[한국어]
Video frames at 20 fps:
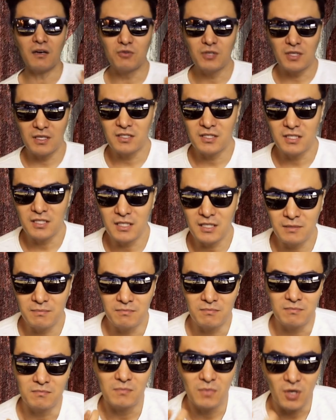우리는
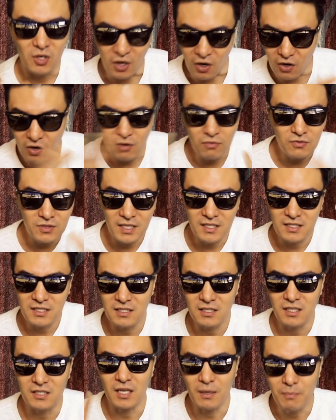지금 뭐 여러 군데 쓸
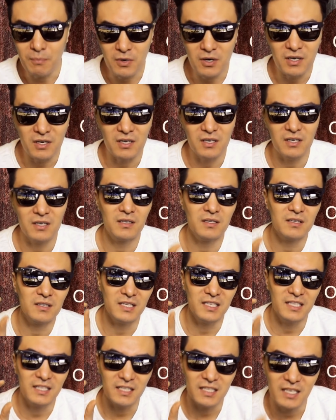때 썸머
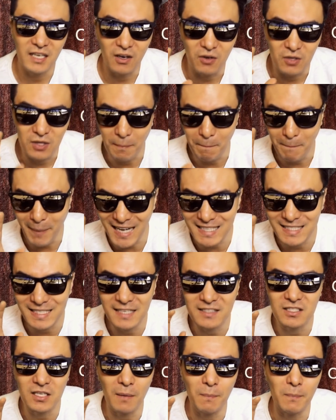이게 어떤 빡센
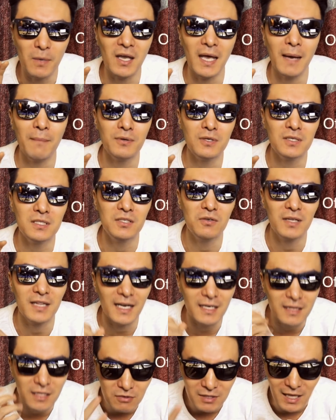썸머 캠프를
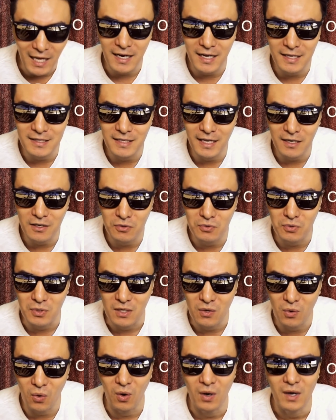지원할 때도 달라는 학교도
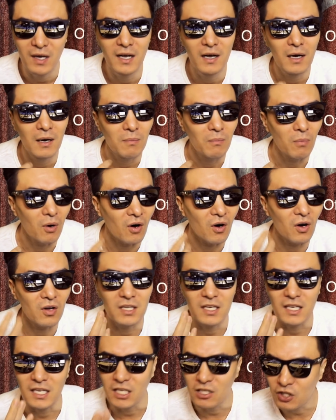있고 뭐
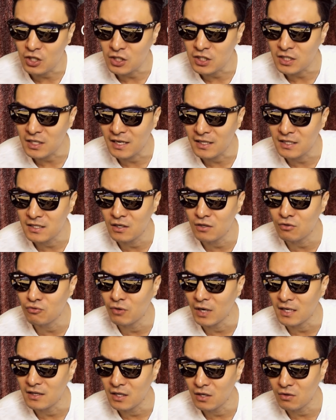어디 인턴십 같은 걸
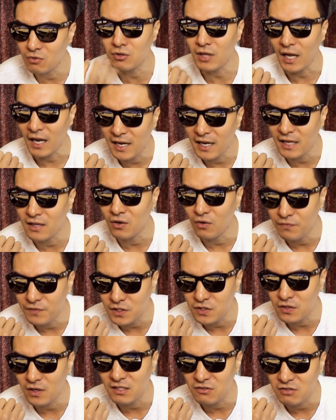구할 때도 달라는
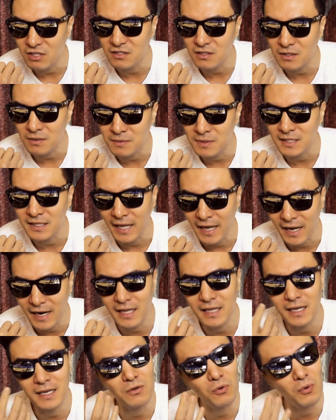오피셜한 트랜스크립트는
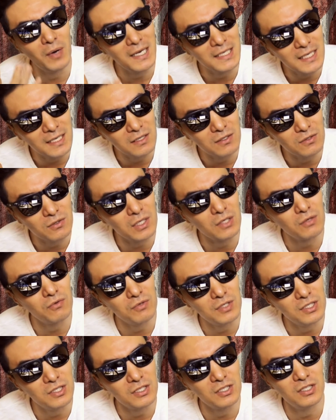내라는 회사들도 있고
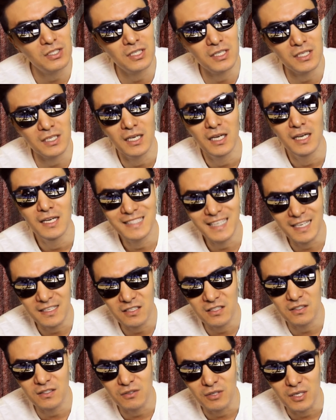리서치
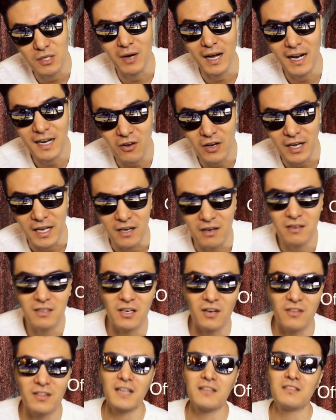센터들도 있고 할 거예요.
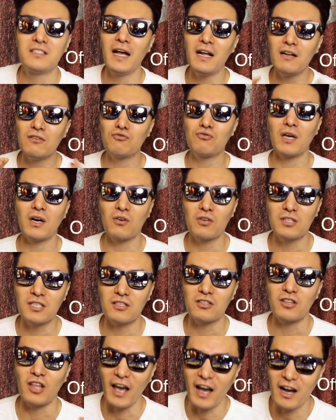그런데 제일 중요한 건
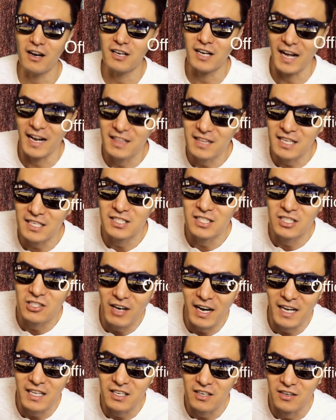어쨌든 대학을 갈 때 쓰는 거
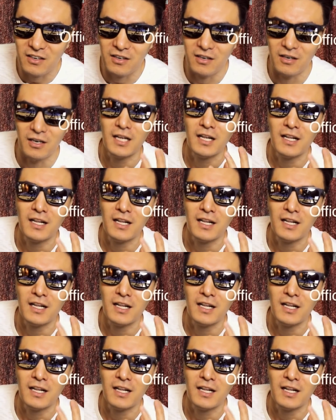아니에요.